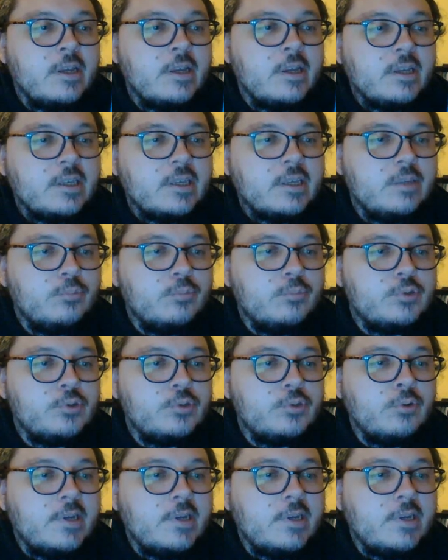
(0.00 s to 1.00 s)
qui
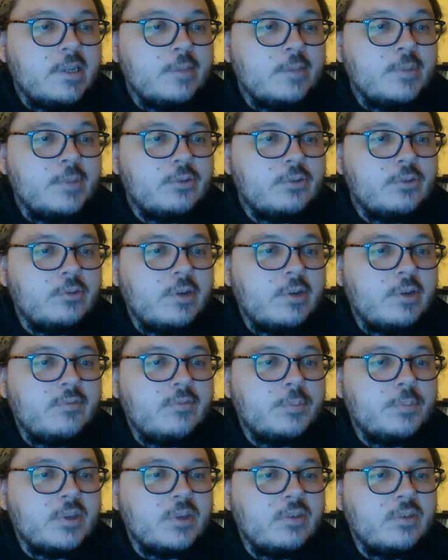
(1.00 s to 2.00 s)
bouscule les limites de la
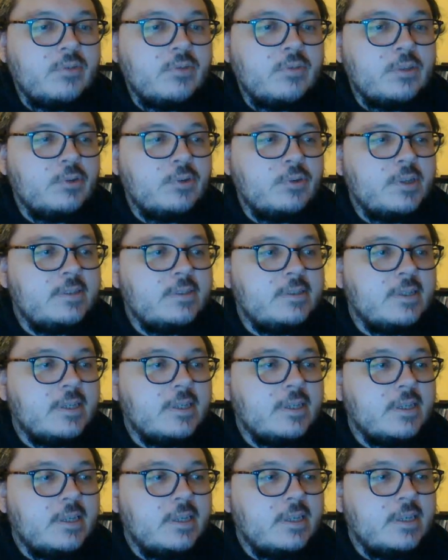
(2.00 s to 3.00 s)
vie privée, de l'éthique
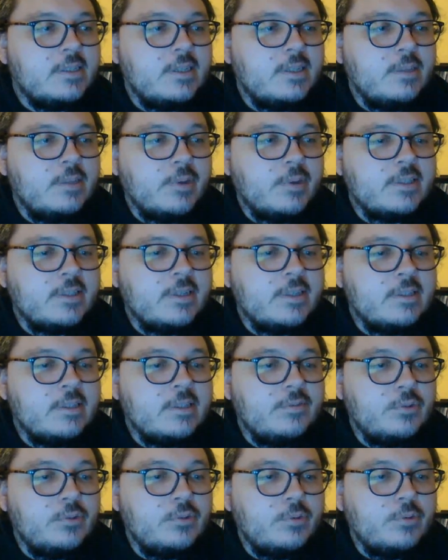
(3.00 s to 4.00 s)
et des libertés
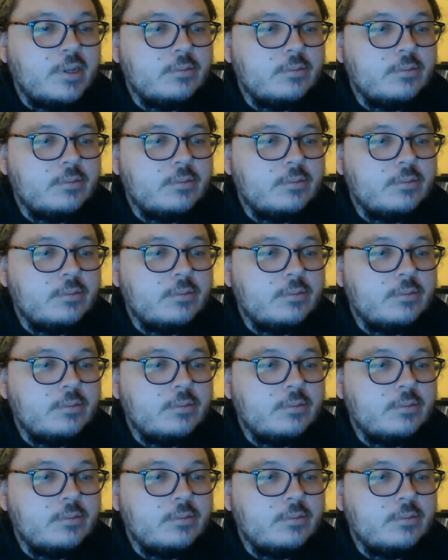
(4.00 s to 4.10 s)
individuelles.